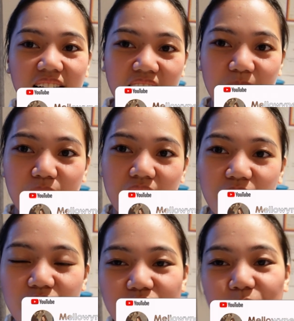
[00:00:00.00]
click mo na
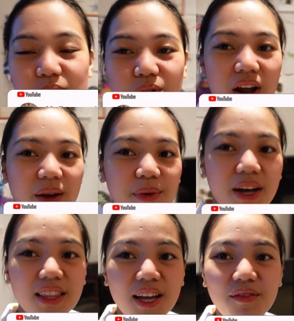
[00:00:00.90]
yung subscribe
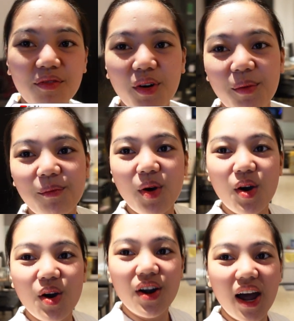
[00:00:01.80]
button for more